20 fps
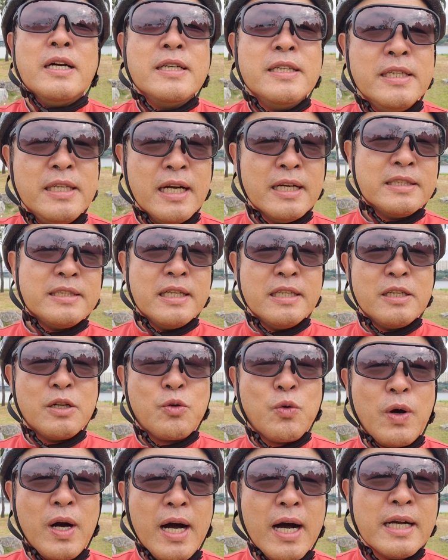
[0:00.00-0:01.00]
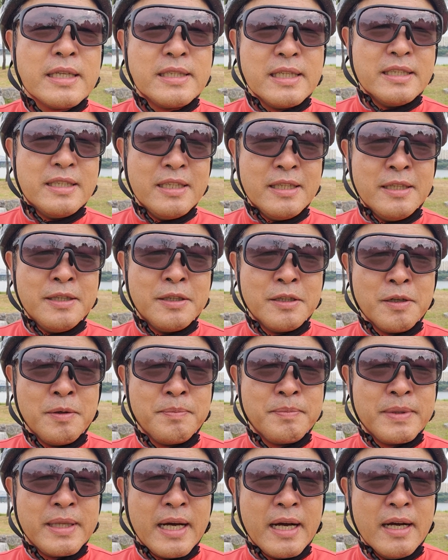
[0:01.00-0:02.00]
의학자들, 과학자들이 있는
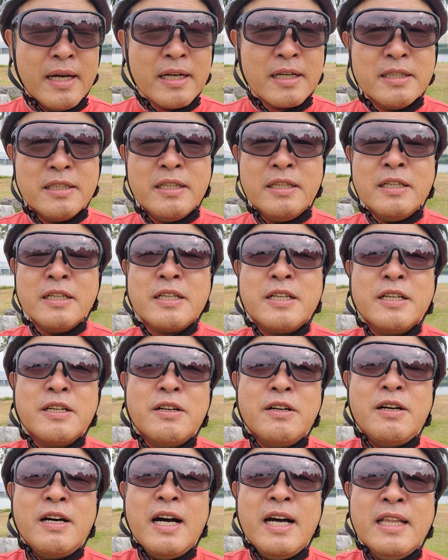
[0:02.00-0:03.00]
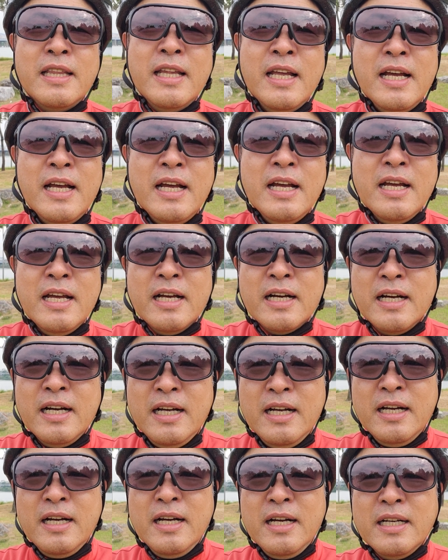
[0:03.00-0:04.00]
겁니다. 그들은 그러한
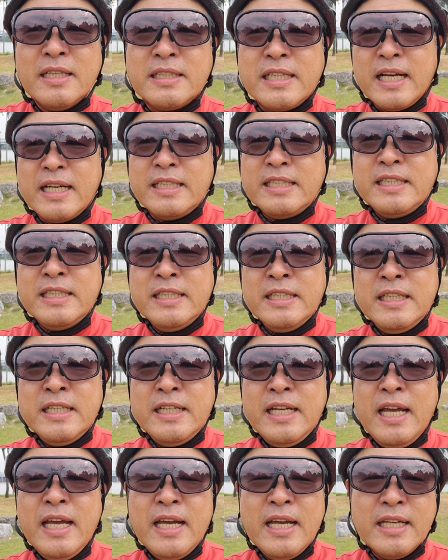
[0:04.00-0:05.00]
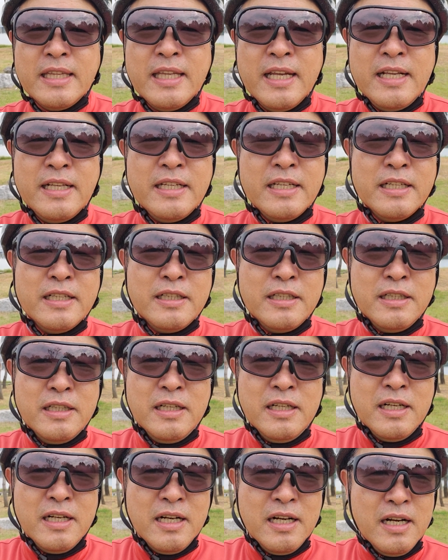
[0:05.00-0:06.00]
어, 자신들이 해야 될 일을